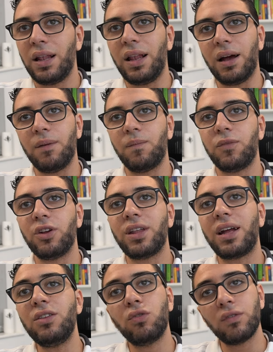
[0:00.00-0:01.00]
لا دلوقتي
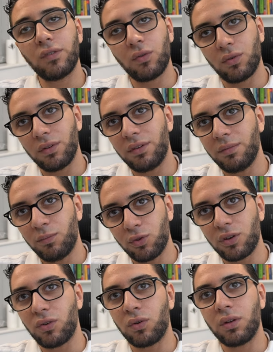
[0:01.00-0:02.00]
عندي جزء اولد
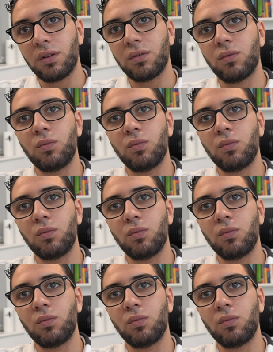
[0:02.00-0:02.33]
موديل اولد